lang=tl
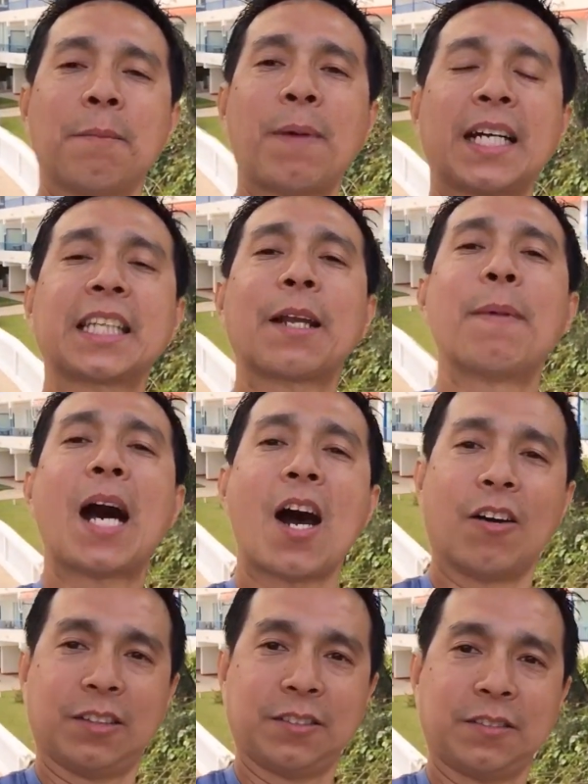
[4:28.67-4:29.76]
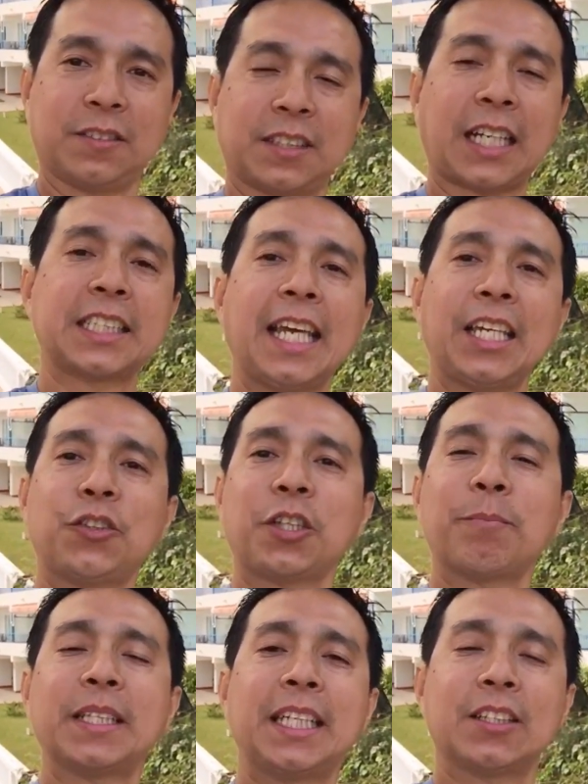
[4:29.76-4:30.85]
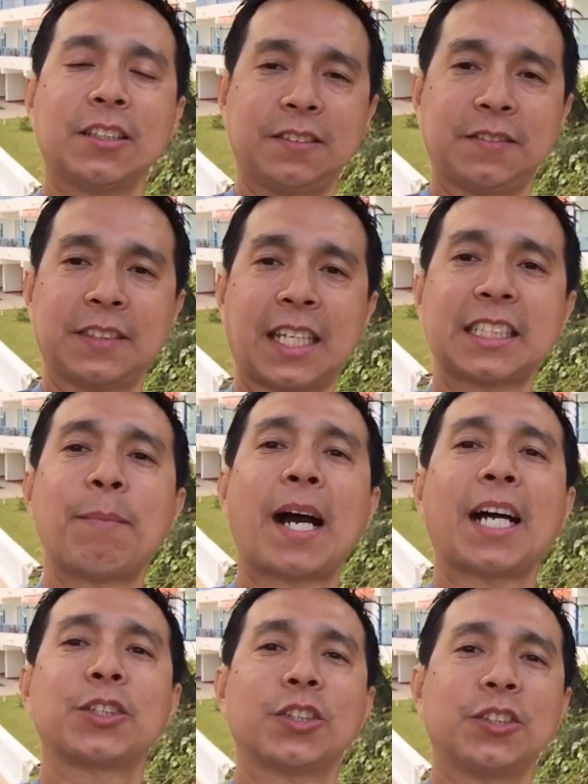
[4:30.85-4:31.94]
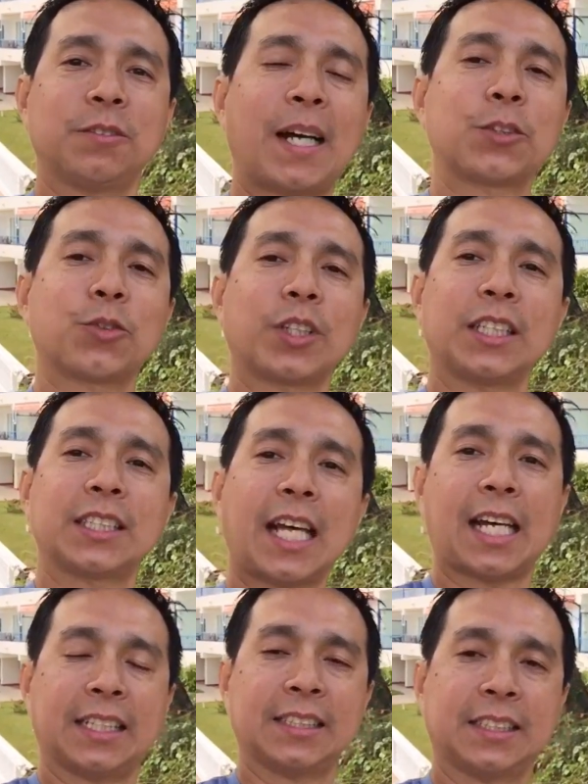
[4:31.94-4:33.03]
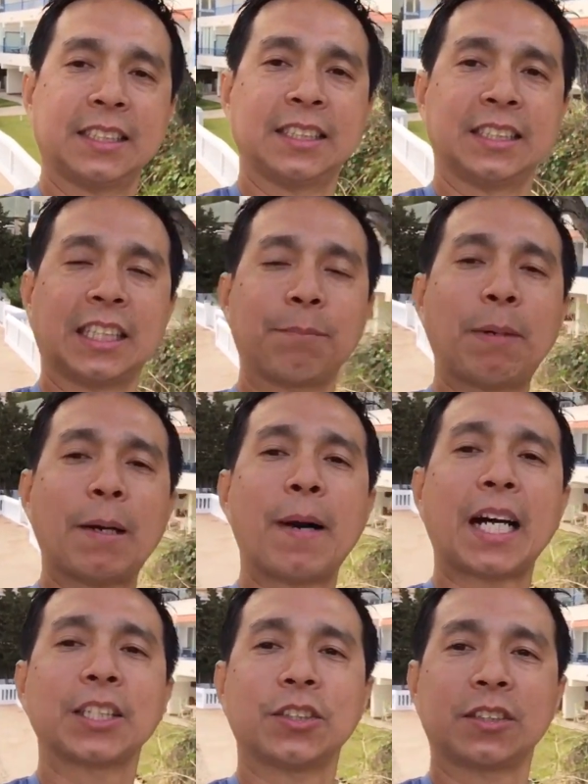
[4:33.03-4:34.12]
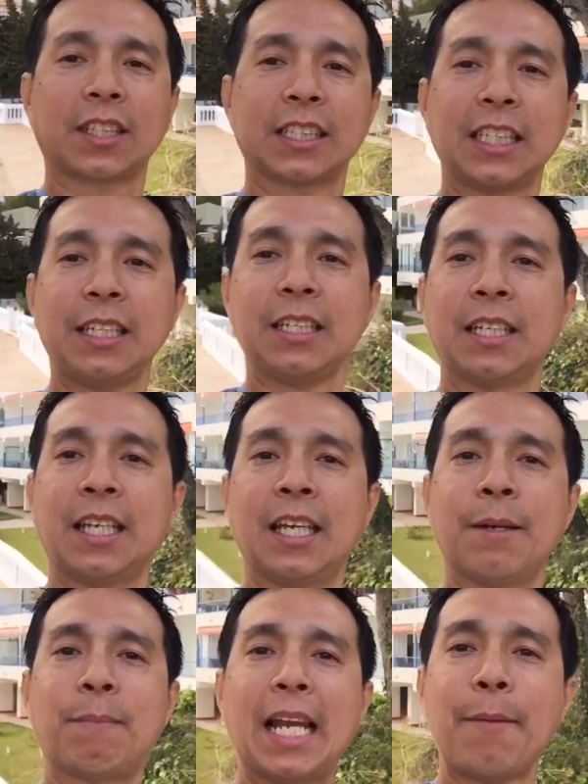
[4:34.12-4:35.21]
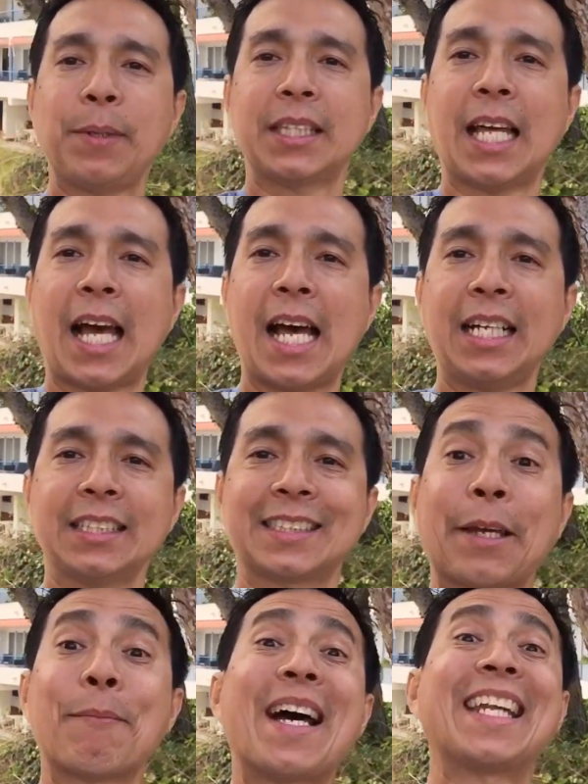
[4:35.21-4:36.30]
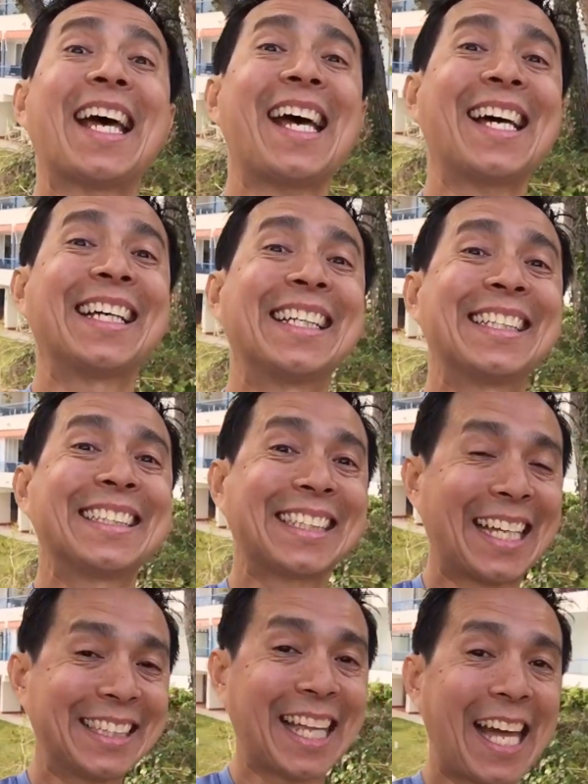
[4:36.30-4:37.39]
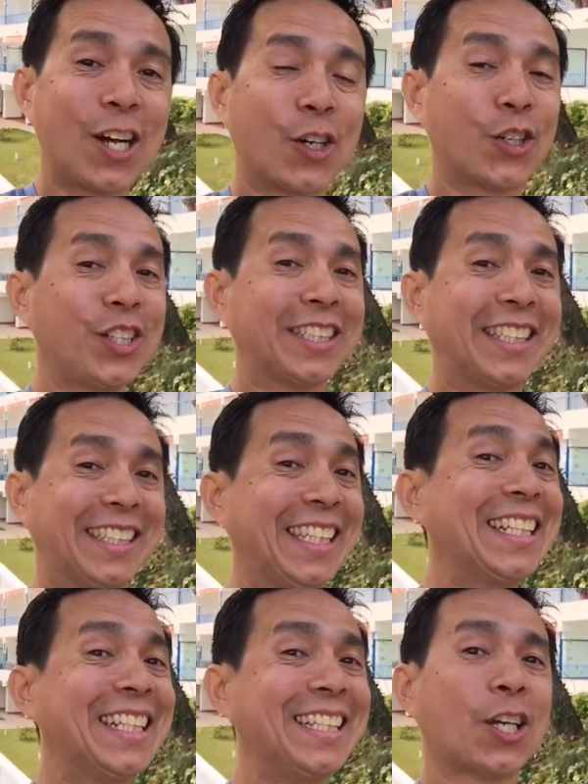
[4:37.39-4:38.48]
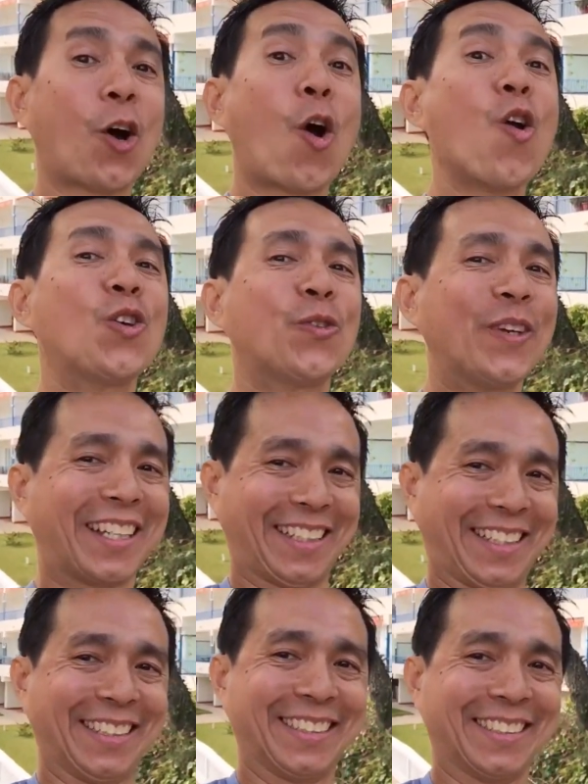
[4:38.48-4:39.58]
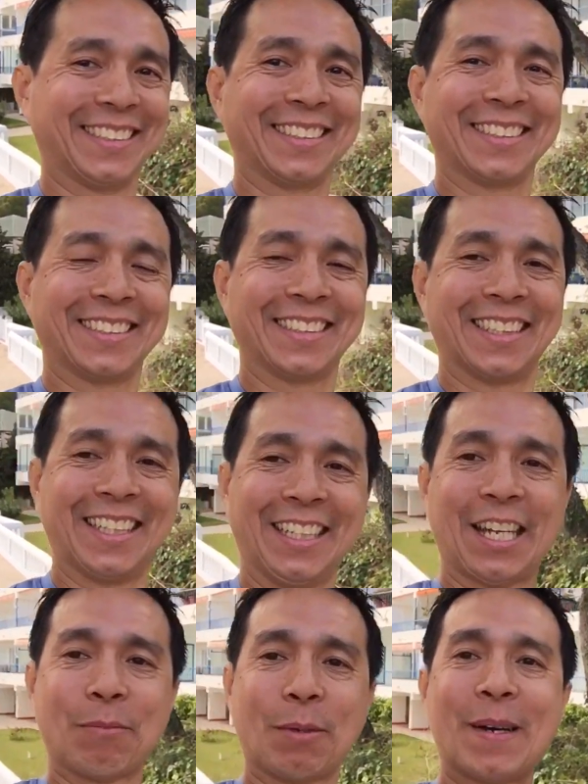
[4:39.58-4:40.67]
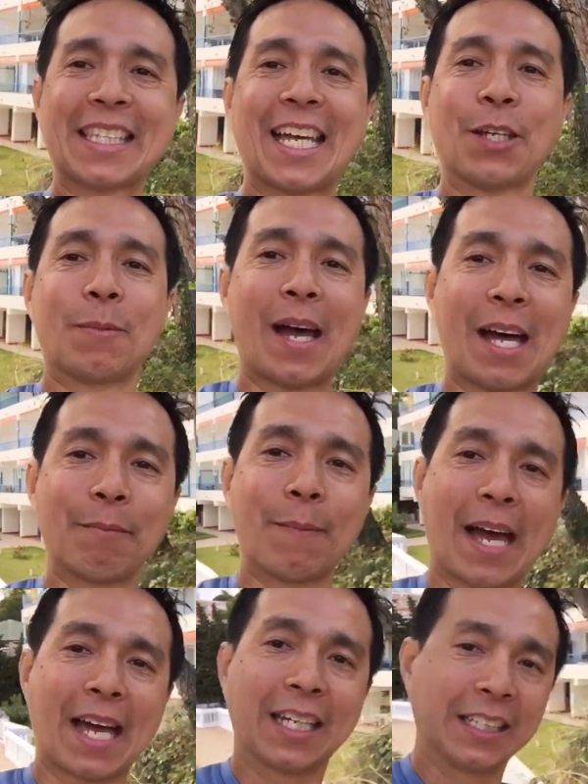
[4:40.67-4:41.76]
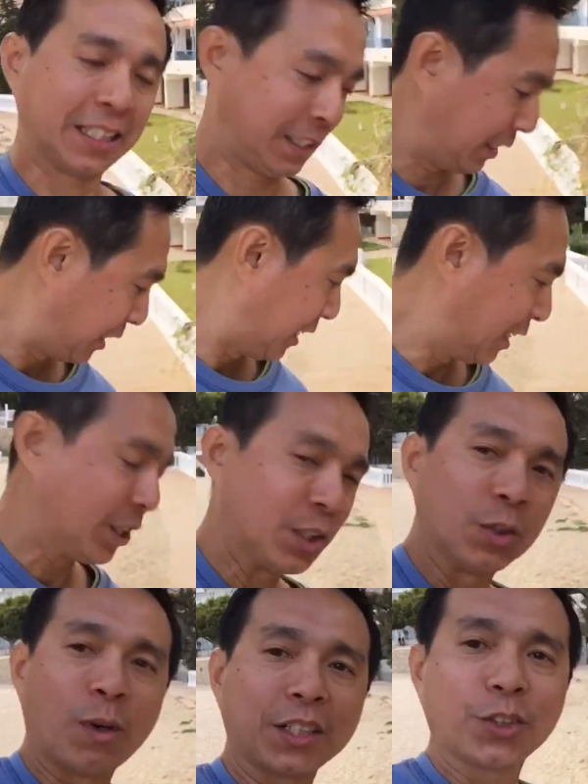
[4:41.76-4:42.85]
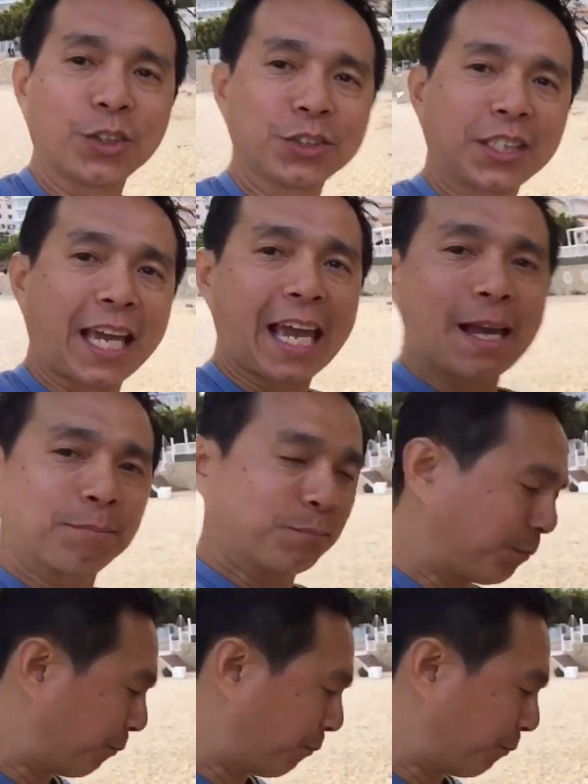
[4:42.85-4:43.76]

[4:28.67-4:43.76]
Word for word: mga trabaho kasi yung iba dito, nasa bakasyon, mga turista. Nagbabakasyon kasi malapit na ang Semana Santa or in English, Holy Week. Yan, baba tayo, baba, baba. Watch your step.